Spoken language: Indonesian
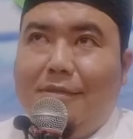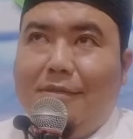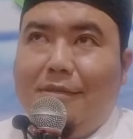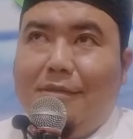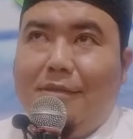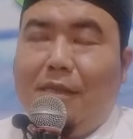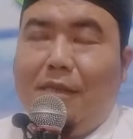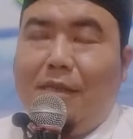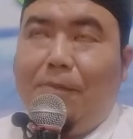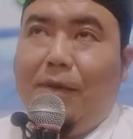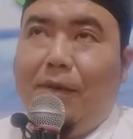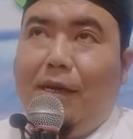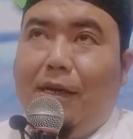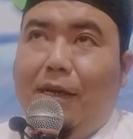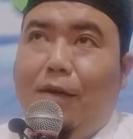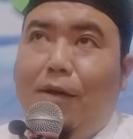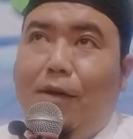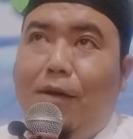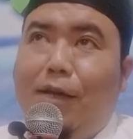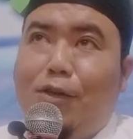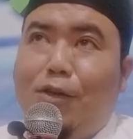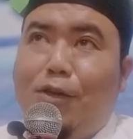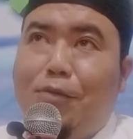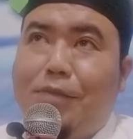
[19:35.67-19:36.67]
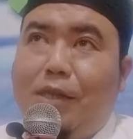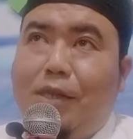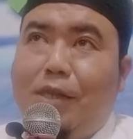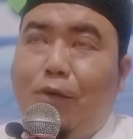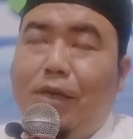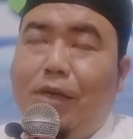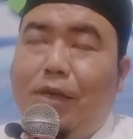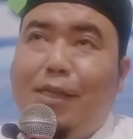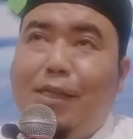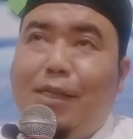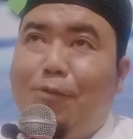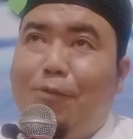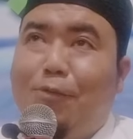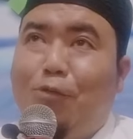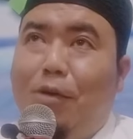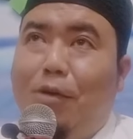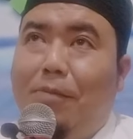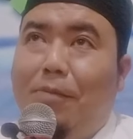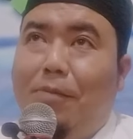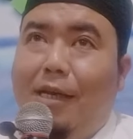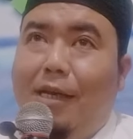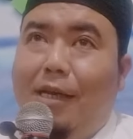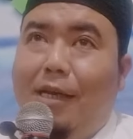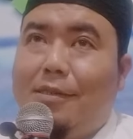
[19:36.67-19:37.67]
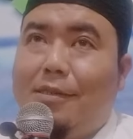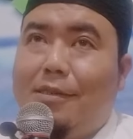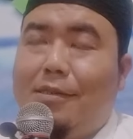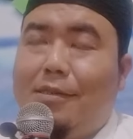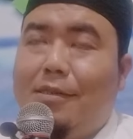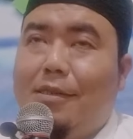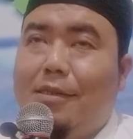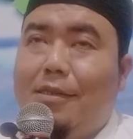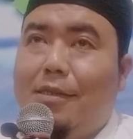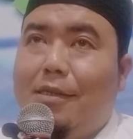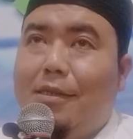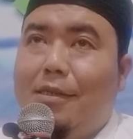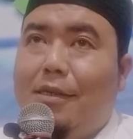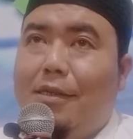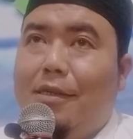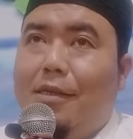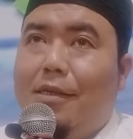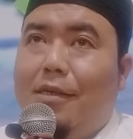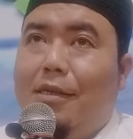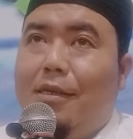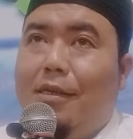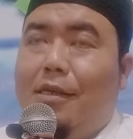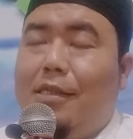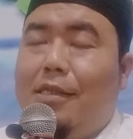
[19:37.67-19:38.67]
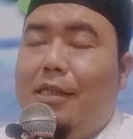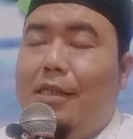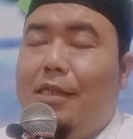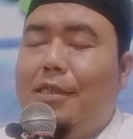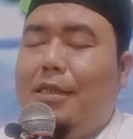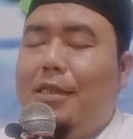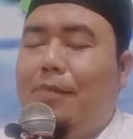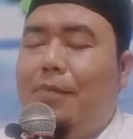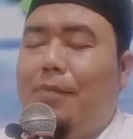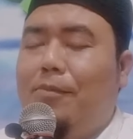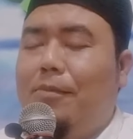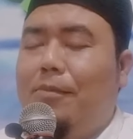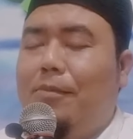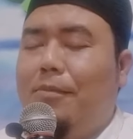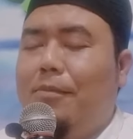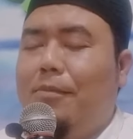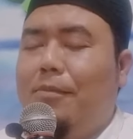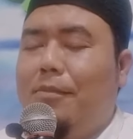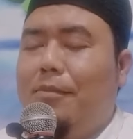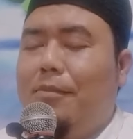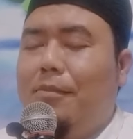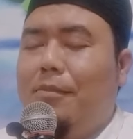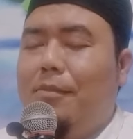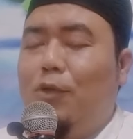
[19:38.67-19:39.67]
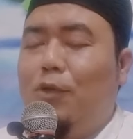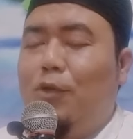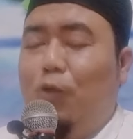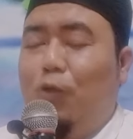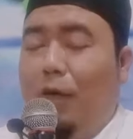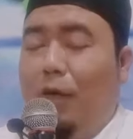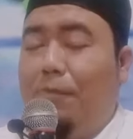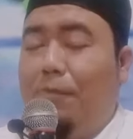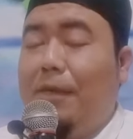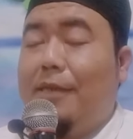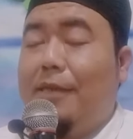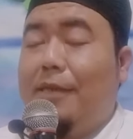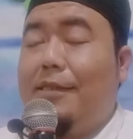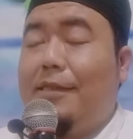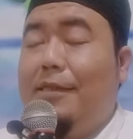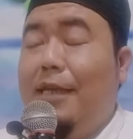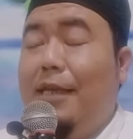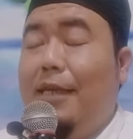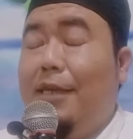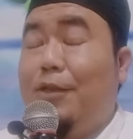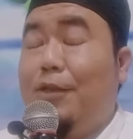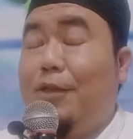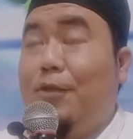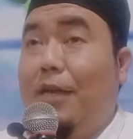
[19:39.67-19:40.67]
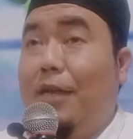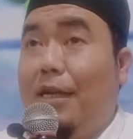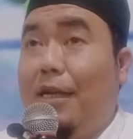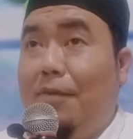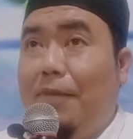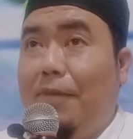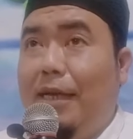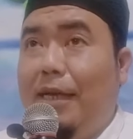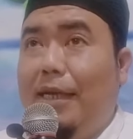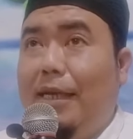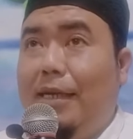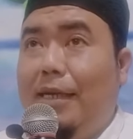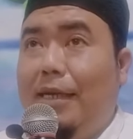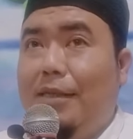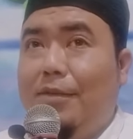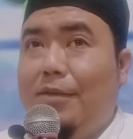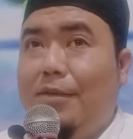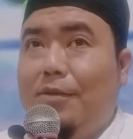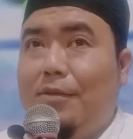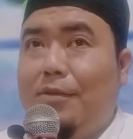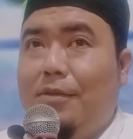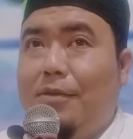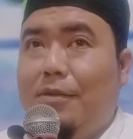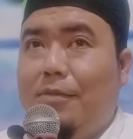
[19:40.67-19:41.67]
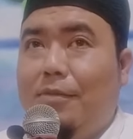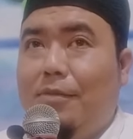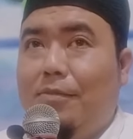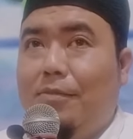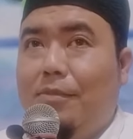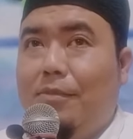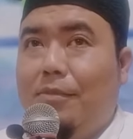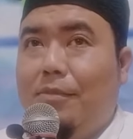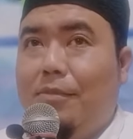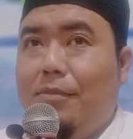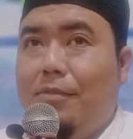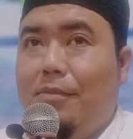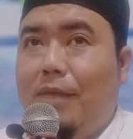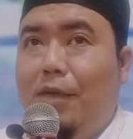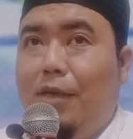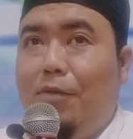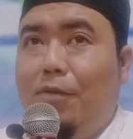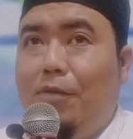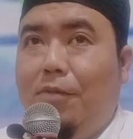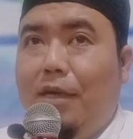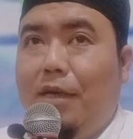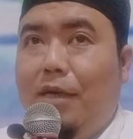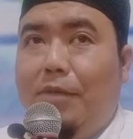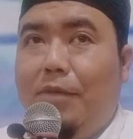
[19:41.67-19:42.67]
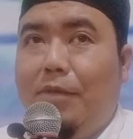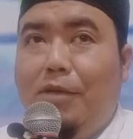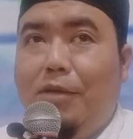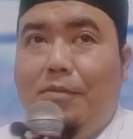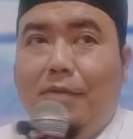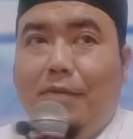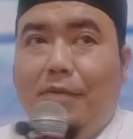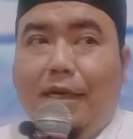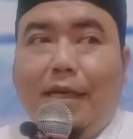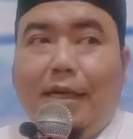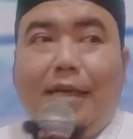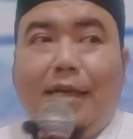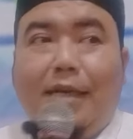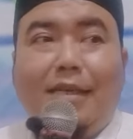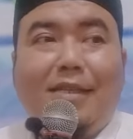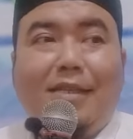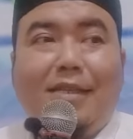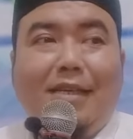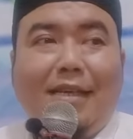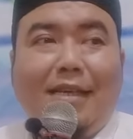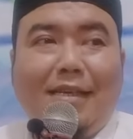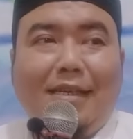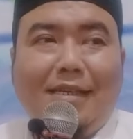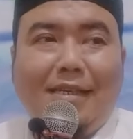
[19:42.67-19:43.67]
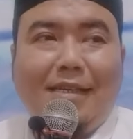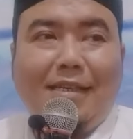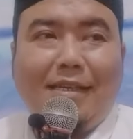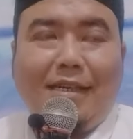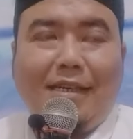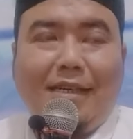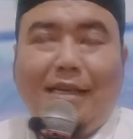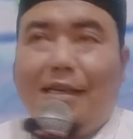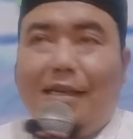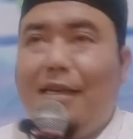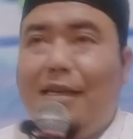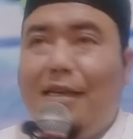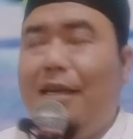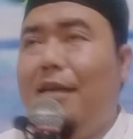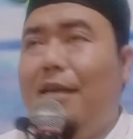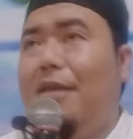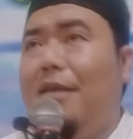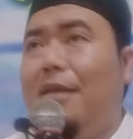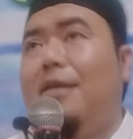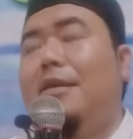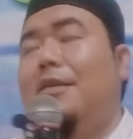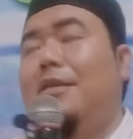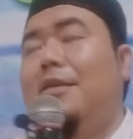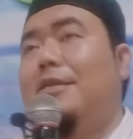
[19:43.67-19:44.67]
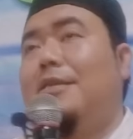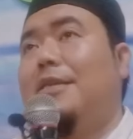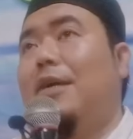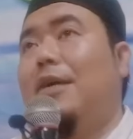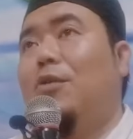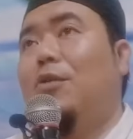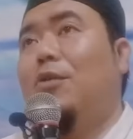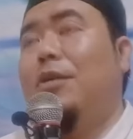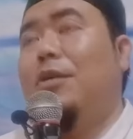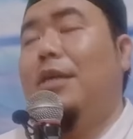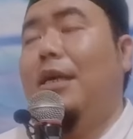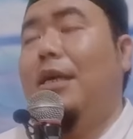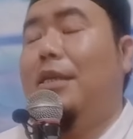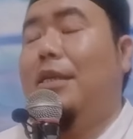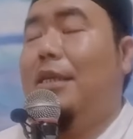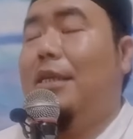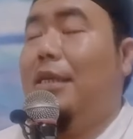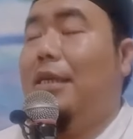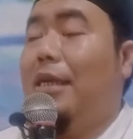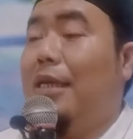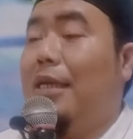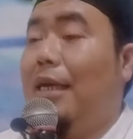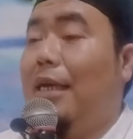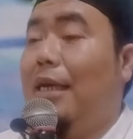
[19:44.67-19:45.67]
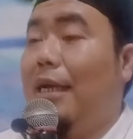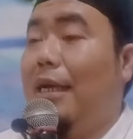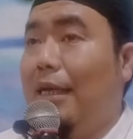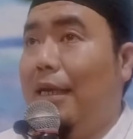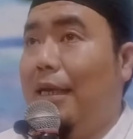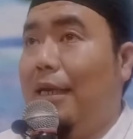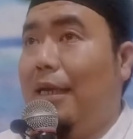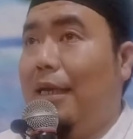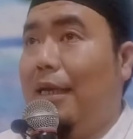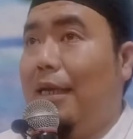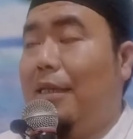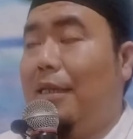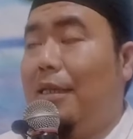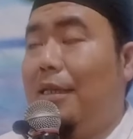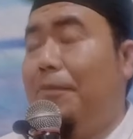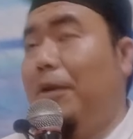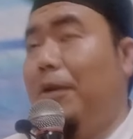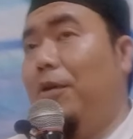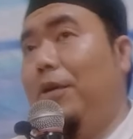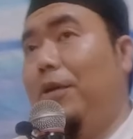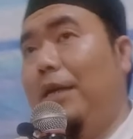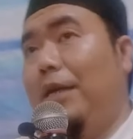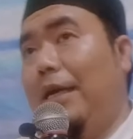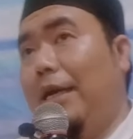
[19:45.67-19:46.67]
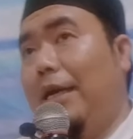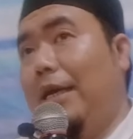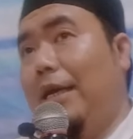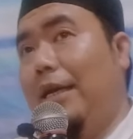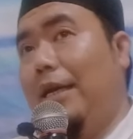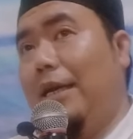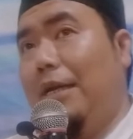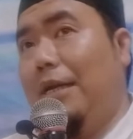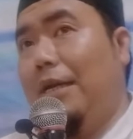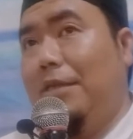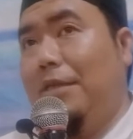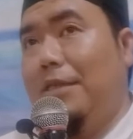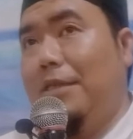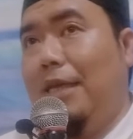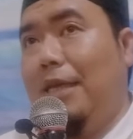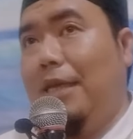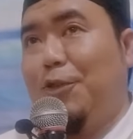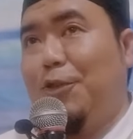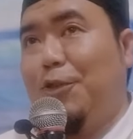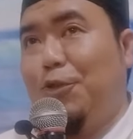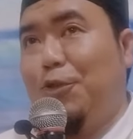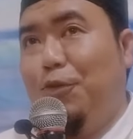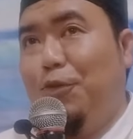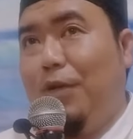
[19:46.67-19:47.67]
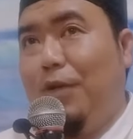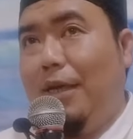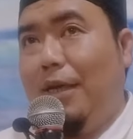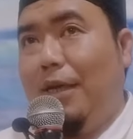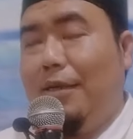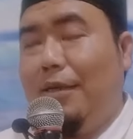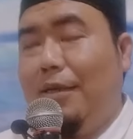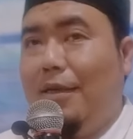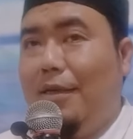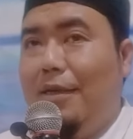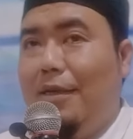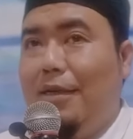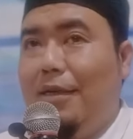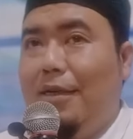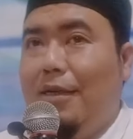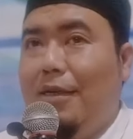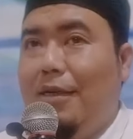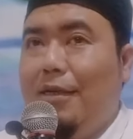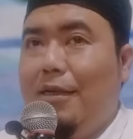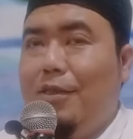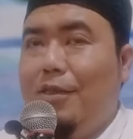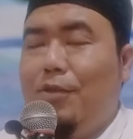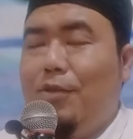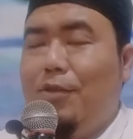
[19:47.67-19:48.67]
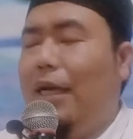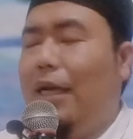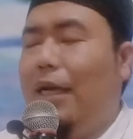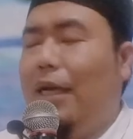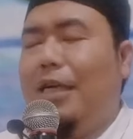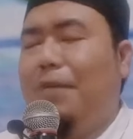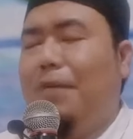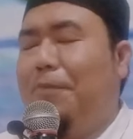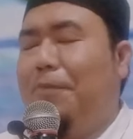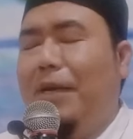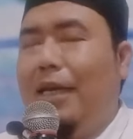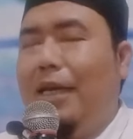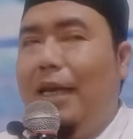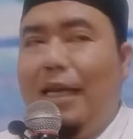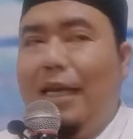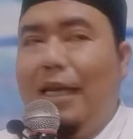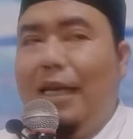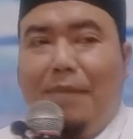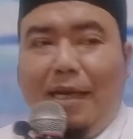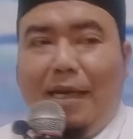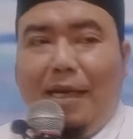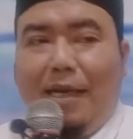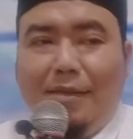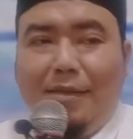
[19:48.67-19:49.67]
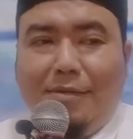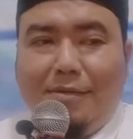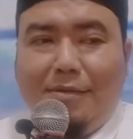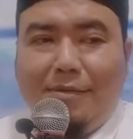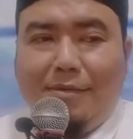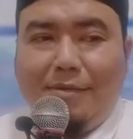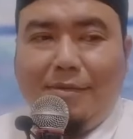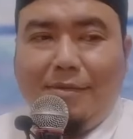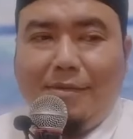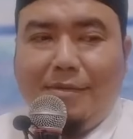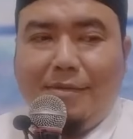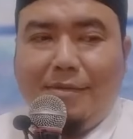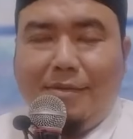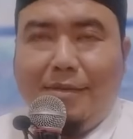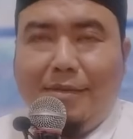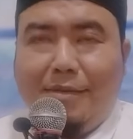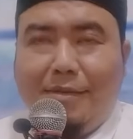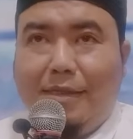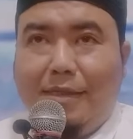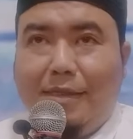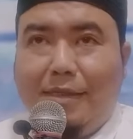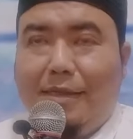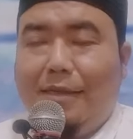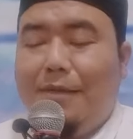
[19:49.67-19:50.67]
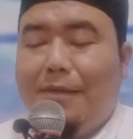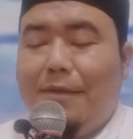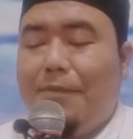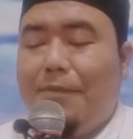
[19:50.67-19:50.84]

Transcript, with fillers: Tapi kalau antum sahurnya jam 12, nanti jam 12 siang sudah kebayang tuh minum nggak minum nggak gitu ya karena sahurnya tidak diakhirkan tapi kalau diakhirkan menjelang subuh kan sudah nggak kepikir lagi makan tuh ya